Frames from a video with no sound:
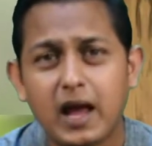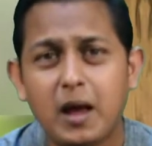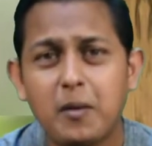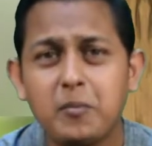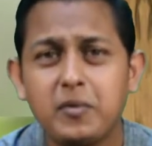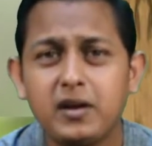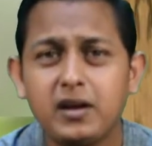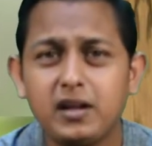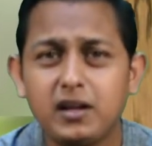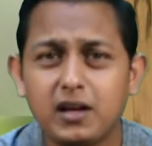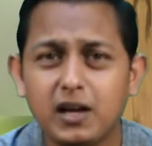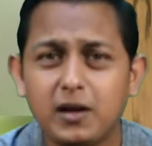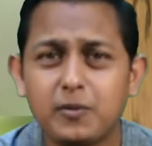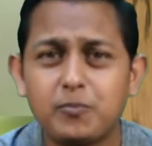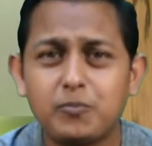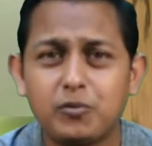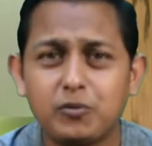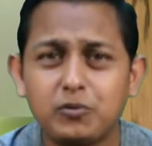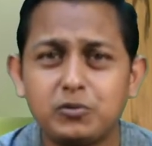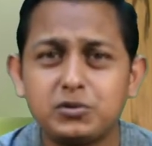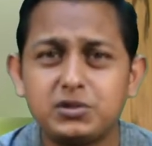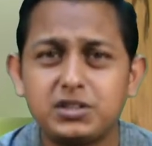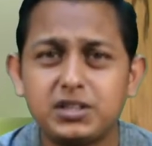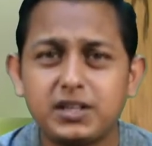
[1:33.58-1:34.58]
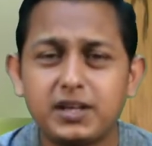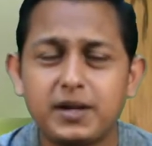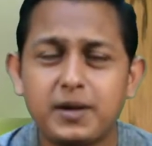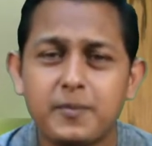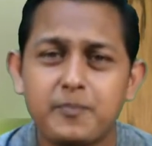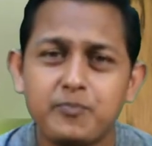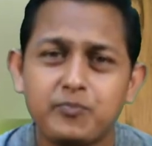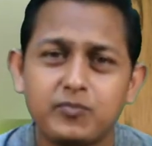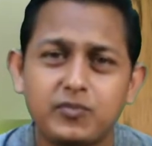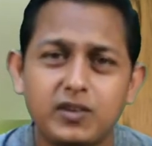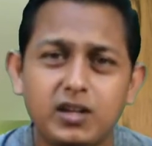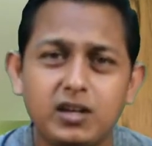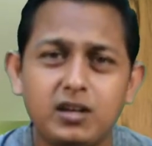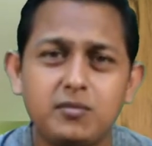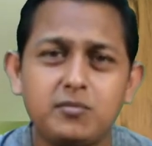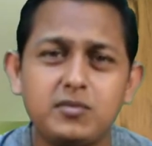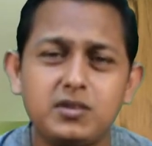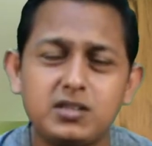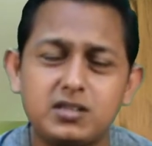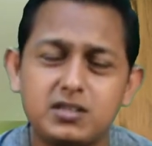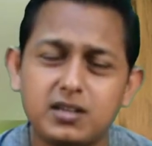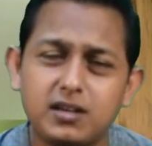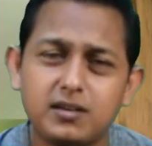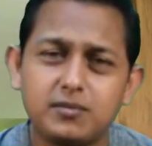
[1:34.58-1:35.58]
আমেরিকায় পৌঁছে তিনি
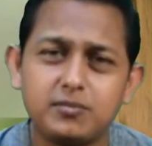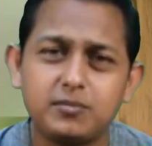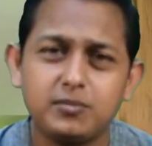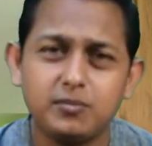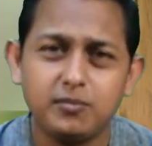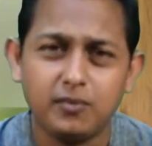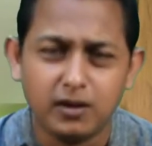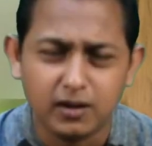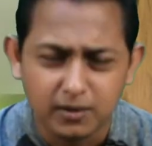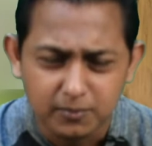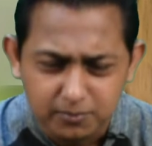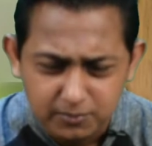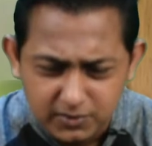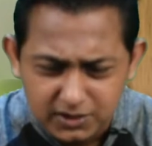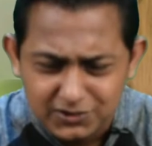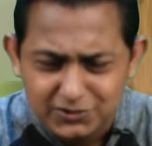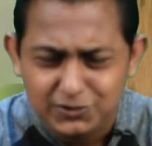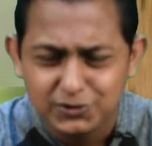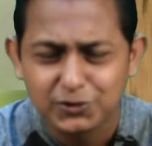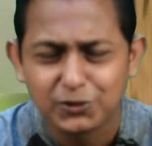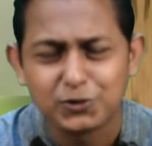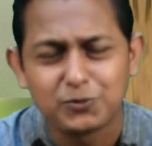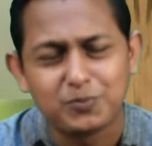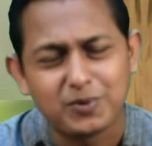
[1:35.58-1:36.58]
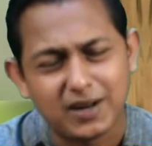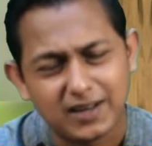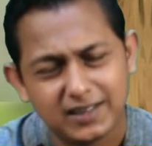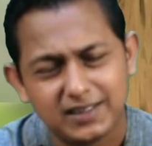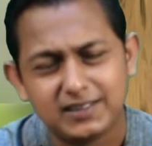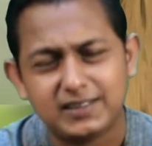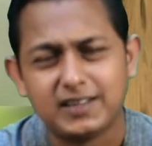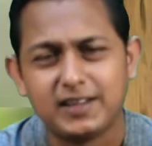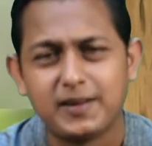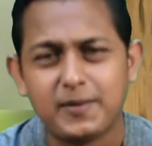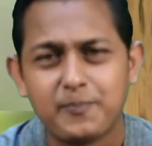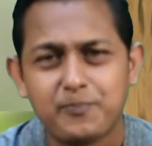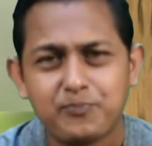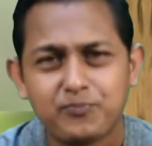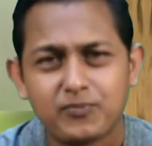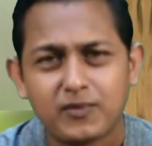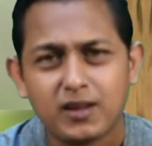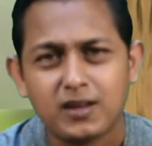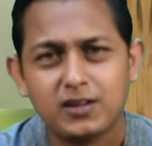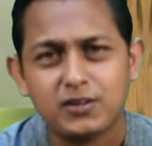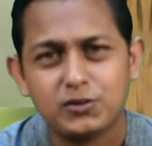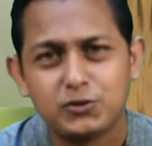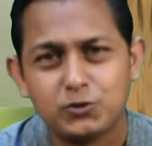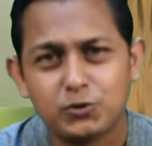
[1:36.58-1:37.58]
মিস্টার মিস্টোর বাড়িতে
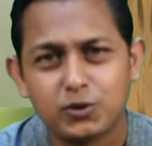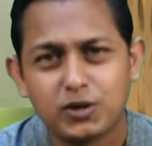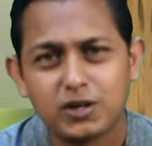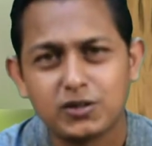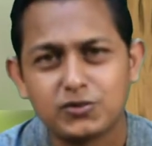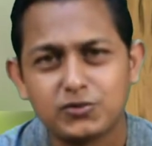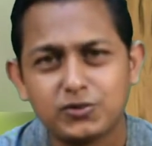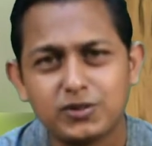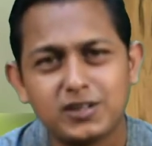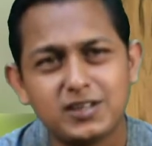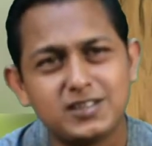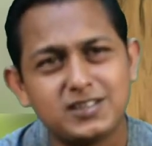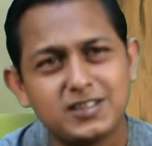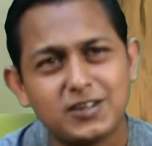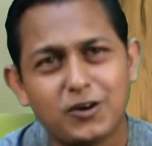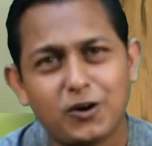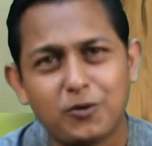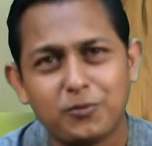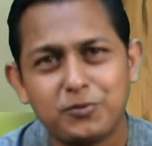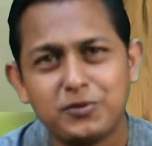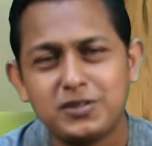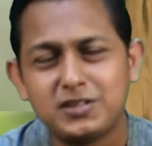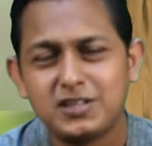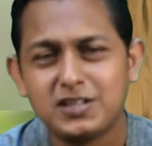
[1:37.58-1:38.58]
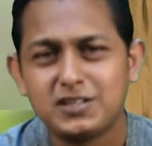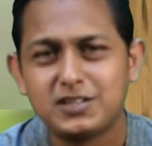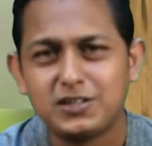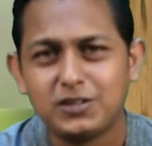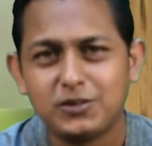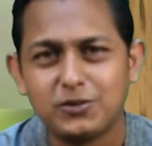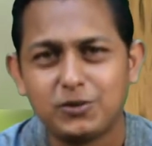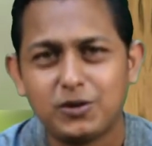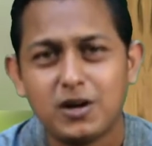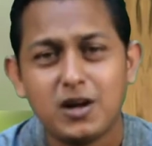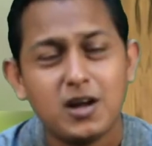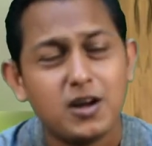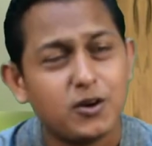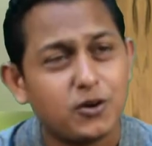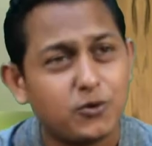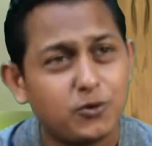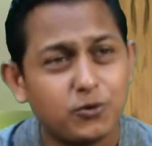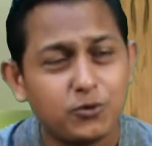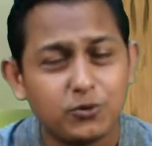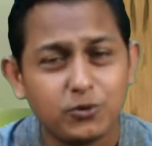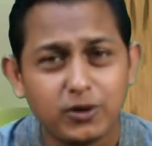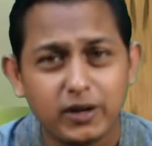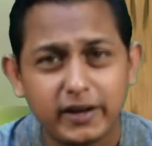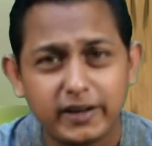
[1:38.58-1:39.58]
যোগাসনের যে অফিসটি ছিল
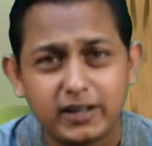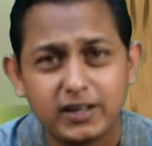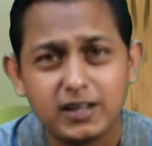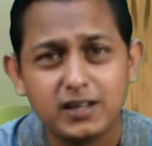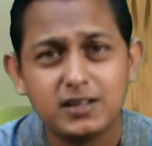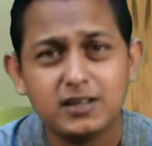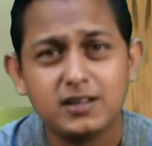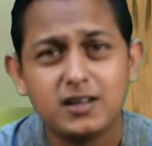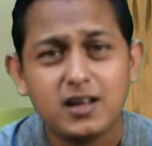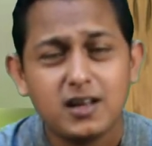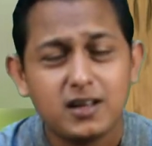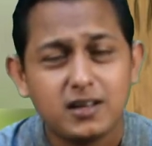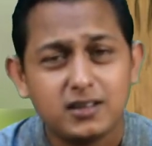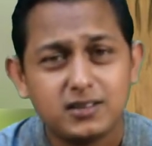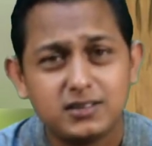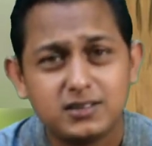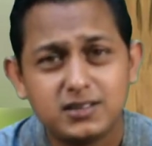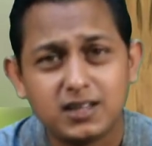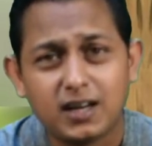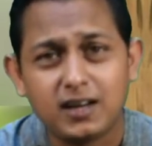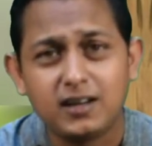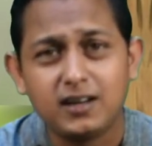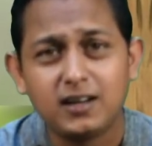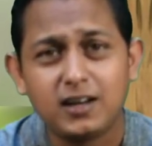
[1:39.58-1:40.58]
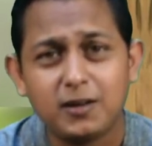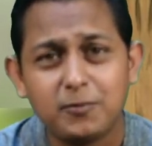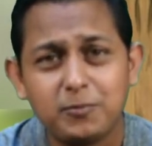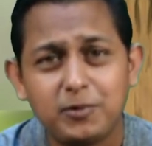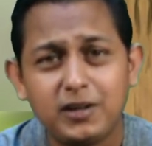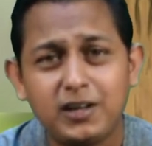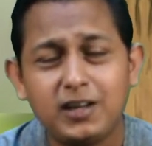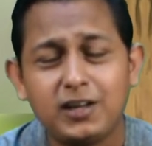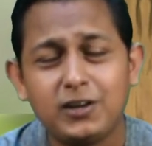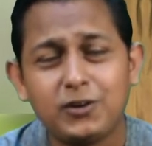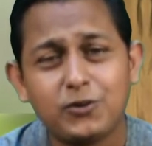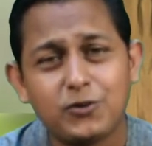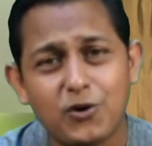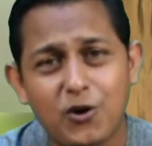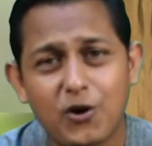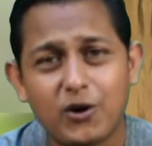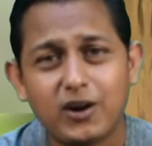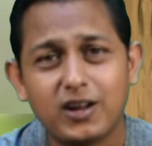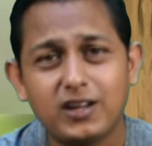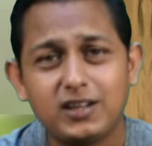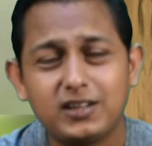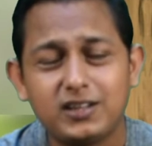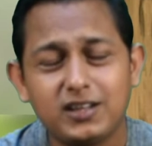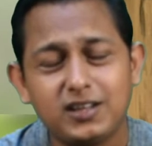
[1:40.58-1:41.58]
কোনো একটি জানলাবিহীন
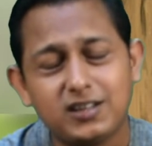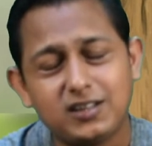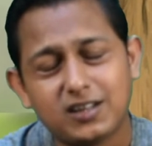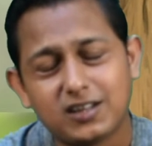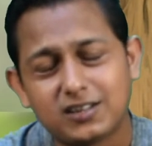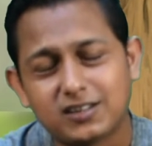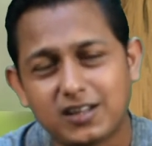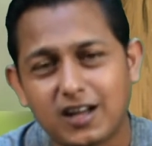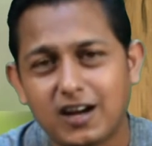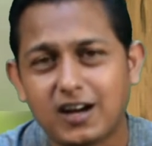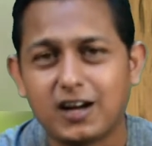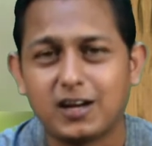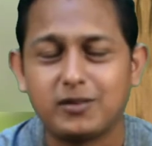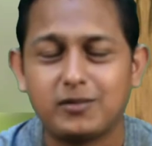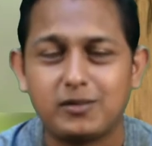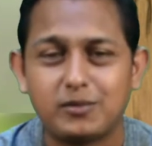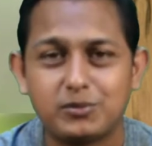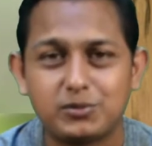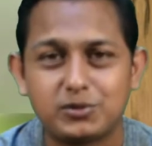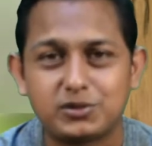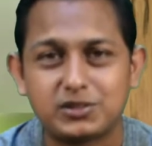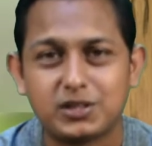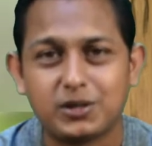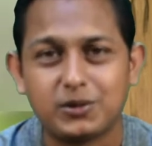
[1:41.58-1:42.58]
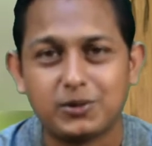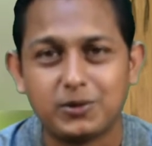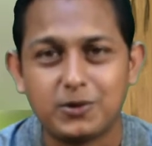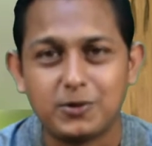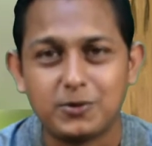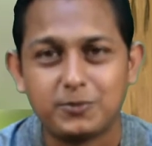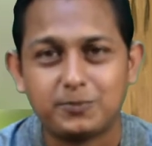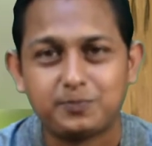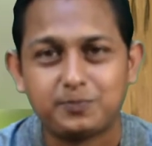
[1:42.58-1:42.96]
ঘরে তিনি তার থাকার ব্যবস্থা হলো